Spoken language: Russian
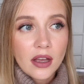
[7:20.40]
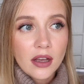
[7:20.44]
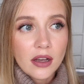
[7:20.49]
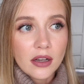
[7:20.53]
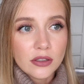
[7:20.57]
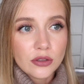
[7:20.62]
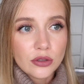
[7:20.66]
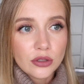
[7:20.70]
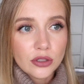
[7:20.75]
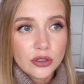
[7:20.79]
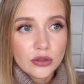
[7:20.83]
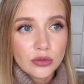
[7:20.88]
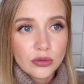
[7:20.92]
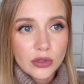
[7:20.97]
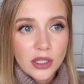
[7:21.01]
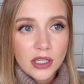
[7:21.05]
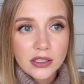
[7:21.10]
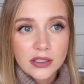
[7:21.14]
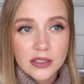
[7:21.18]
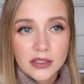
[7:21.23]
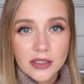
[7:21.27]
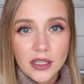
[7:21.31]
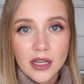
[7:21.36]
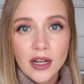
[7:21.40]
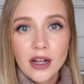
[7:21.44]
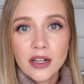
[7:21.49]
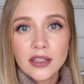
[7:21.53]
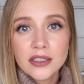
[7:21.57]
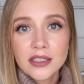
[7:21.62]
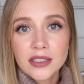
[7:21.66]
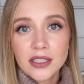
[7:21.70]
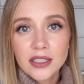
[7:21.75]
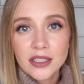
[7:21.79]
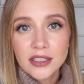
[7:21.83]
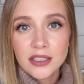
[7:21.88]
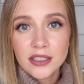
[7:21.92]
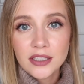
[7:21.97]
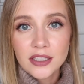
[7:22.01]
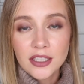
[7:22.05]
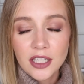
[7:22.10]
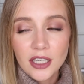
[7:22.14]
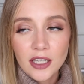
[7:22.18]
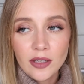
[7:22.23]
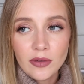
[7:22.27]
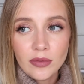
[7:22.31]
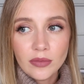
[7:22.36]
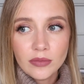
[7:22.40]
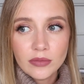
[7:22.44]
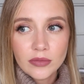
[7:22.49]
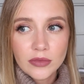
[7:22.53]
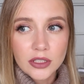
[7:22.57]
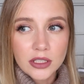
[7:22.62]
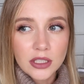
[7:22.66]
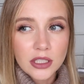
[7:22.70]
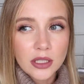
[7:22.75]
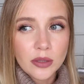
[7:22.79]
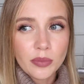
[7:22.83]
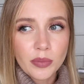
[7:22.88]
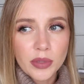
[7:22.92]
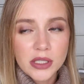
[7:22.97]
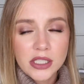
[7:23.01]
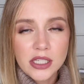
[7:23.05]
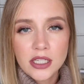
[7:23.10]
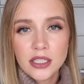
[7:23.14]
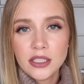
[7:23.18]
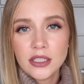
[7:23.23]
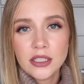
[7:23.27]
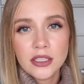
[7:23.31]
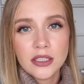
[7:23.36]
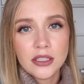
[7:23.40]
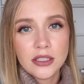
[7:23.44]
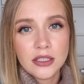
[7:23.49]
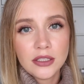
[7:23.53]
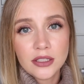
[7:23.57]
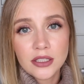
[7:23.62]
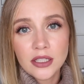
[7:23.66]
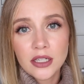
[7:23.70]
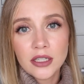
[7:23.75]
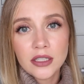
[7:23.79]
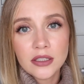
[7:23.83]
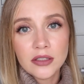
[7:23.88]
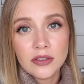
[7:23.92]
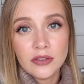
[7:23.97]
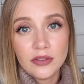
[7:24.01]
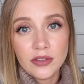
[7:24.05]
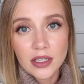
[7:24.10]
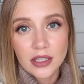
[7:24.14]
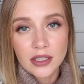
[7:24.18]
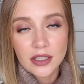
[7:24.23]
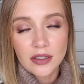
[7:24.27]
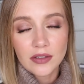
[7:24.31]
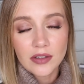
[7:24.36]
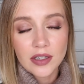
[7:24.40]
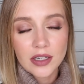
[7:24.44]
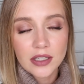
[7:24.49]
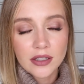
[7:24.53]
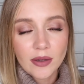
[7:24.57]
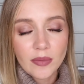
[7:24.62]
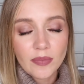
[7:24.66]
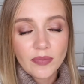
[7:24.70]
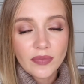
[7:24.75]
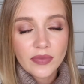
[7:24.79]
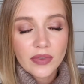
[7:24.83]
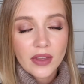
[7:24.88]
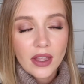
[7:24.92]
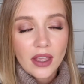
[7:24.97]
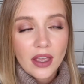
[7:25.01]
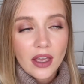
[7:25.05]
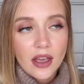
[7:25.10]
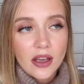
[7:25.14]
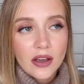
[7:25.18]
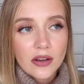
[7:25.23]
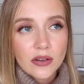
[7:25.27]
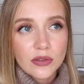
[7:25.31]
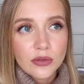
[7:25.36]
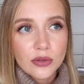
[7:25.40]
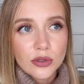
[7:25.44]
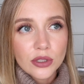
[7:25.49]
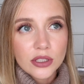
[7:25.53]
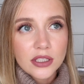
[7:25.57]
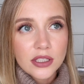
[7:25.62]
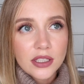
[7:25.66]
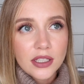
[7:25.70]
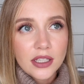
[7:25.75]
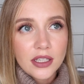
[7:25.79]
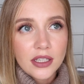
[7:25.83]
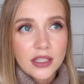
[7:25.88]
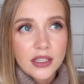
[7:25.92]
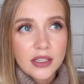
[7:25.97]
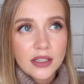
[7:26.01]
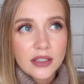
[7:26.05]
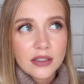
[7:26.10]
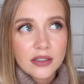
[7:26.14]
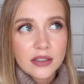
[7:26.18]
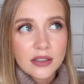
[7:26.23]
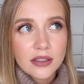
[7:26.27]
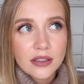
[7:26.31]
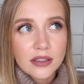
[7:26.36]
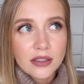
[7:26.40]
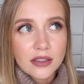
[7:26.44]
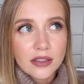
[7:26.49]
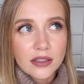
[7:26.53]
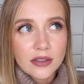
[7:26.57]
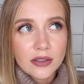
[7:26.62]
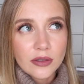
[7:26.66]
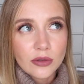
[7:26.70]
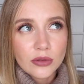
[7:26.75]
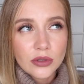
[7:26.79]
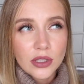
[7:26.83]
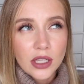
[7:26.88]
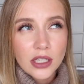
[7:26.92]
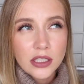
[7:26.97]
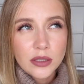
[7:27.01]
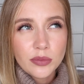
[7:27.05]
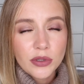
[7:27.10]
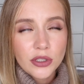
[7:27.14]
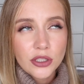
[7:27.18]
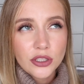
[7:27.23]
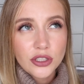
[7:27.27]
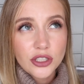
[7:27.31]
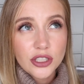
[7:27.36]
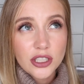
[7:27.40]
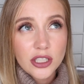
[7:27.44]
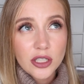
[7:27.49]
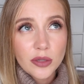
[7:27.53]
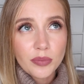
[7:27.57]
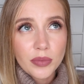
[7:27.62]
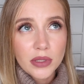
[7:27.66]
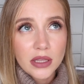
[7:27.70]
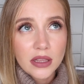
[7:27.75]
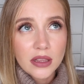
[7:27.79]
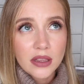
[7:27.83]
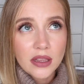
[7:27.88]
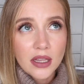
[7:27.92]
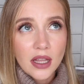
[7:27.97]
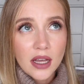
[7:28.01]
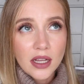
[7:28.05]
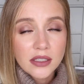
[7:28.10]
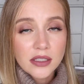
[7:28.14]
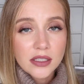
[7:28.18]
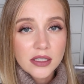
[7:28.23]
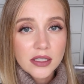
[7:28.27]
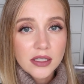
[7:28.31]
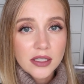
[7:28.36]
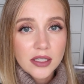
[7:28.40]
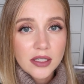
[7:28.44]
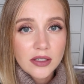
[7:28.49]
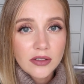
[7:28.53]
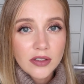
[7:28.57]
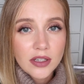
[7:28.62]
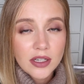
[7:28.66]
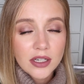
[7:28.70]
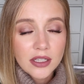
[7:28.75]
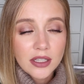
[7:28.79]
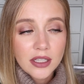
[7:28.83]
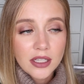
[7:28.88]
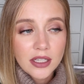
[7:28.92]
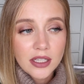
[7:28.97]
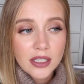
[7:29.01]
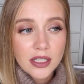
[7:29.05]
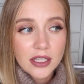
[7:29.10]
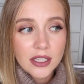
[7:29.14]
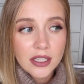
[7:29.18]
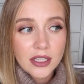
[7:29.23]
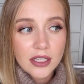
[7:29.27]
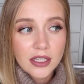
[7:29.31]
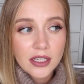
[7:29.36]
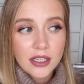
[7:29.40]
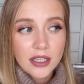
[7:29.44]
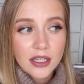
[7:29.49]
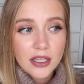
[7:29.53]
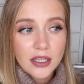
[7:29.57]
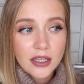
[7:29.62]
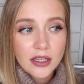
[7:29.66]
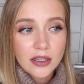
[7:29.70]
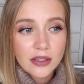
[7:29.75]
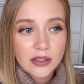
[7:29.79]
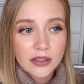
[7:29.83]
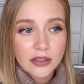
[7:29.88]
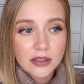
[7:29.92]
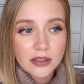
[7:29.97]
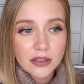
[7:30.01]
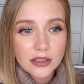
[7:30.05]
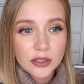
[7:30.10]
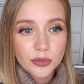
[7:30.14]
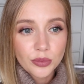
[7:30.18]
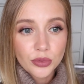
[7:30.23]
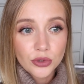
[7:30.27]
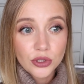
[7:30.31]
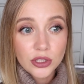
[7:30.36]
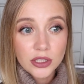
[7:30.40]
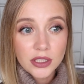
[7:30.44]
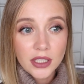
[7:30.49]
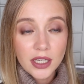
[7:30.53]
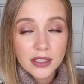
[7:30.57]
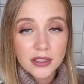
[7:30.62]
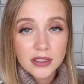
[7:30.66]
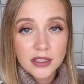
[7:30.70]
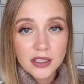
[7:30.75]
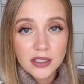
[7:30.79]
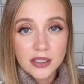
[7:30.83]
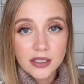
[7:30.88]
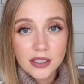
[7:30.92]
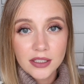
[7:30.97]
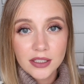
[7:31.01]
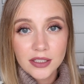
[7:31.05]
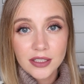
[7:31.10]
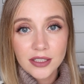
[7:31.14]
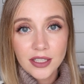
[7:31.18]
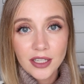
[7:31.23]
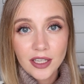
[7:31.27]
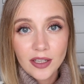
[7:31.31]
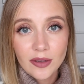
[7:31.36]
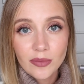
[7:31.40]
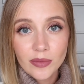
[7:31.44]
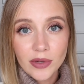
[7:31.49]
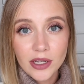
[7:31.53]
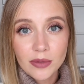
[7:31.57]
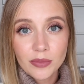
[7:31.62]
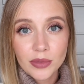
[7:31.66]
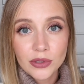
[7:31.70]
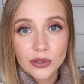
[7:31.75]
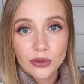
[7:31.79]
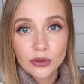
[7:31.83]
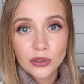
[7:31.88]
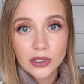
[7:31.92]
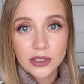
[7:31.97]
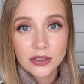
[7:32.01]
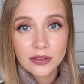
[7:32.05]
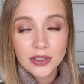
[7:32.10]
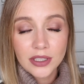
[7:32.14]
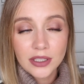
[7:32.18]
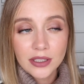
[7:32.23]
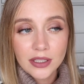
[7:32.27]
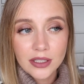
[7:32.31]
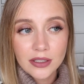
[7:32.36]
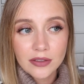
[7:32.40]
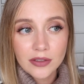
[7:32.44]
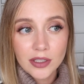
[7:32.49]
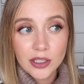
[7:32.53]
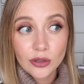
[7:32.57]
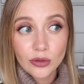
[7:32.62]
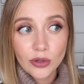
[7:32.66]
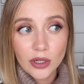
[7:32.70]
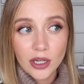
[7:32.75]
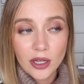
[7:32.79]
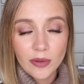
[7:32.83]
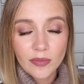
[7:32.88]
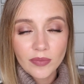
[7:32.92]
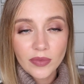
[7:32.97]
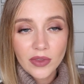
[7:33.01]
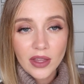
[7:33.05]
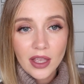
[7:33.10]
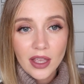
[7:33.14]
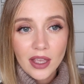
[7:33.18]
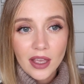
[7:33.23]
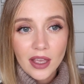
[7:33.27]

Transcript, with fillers: А, то есть у нас накал страстей где-то последние недели две, наверное. Вот. И э, у нас было человек 15, наверное, и э, спустя 10 дней моя подруга звонит и говорит, Оля,